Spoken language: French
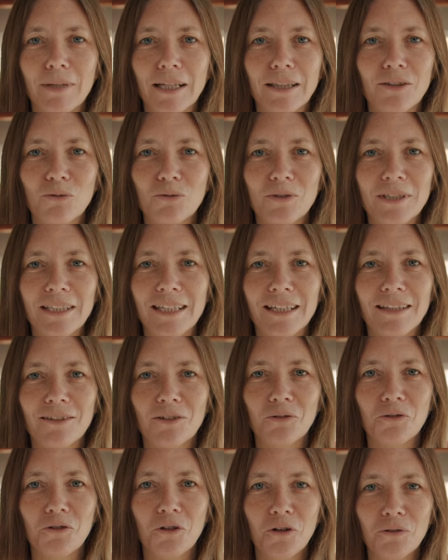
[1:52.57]
mettre tout ce qui
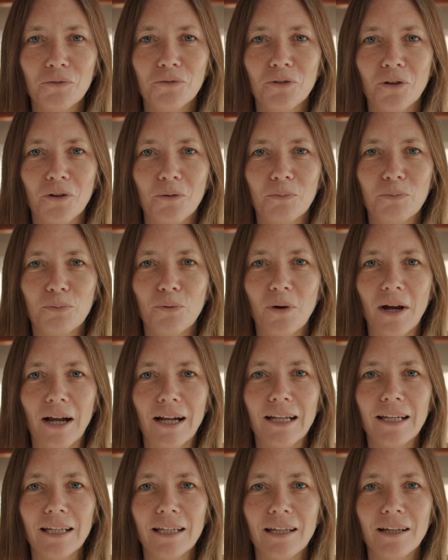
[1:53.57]
est en œuvre pour
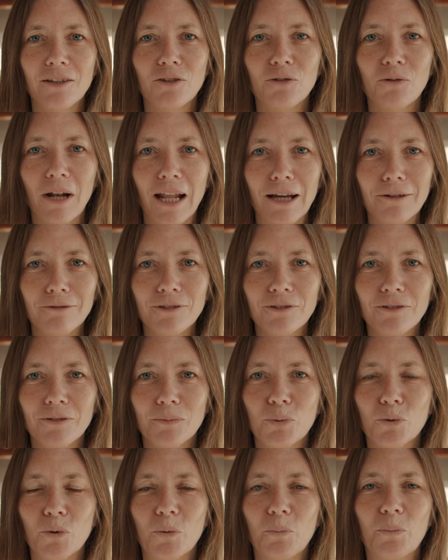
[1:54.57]
aller de
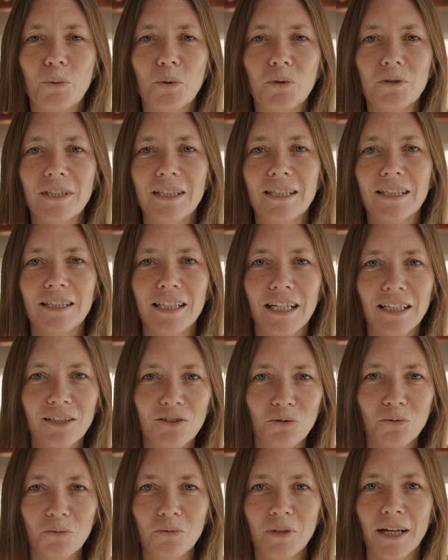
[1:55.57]
l'avant, pour poser des
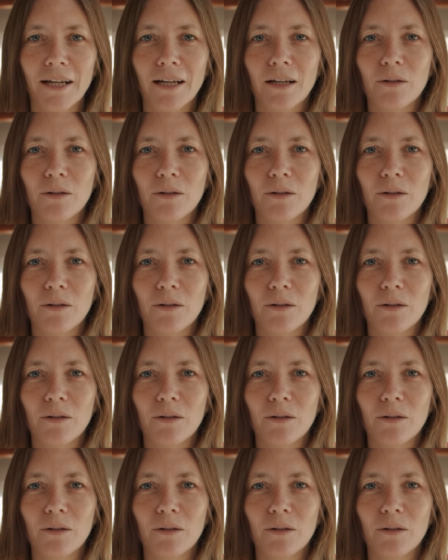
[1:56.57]
actions,